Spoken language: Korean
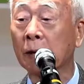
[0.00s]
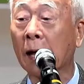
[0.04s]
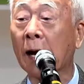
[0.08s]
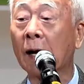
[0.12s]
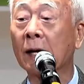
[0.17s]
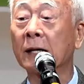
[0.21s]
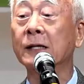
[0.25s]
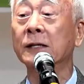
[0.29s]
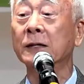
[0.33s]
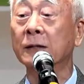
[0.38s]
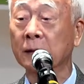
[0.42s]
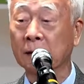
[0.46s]

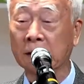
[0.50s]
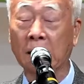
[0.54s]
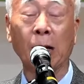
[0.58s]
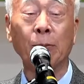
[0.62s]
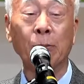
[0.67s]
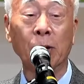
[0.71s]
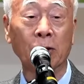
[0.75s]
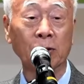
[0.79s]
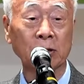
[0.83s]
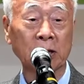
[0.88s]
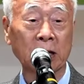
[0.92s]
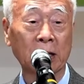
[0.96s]
내가 저잘
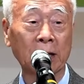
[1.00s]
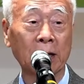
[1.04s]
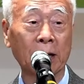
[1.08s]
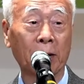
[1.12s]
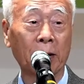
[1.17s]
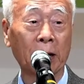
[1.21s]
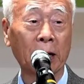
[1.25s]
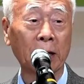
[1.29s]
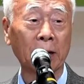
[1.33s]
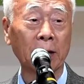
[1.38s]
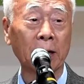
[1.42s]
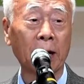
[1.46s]
먹고
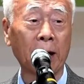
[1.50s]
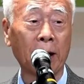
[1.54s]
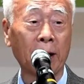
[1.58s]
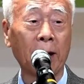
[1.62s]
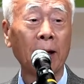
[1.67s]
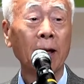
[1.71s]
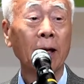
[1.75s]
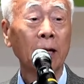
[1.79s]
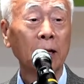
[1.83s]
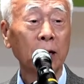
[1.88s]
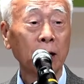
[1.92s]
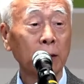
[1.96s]
산다고
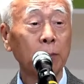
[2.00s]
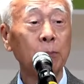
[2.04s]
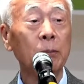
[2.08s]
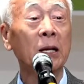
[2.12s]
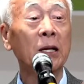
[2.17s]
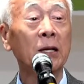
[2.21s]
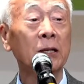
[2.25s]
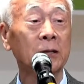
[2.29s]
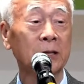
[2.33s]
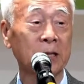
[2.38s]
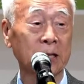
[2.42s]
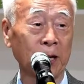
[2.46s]
하는데
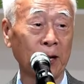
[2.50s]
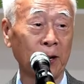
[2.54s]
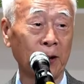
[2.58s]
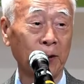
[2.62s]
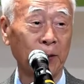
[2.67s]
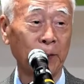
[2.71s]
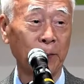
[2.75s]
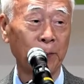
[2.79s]
현미 드세요.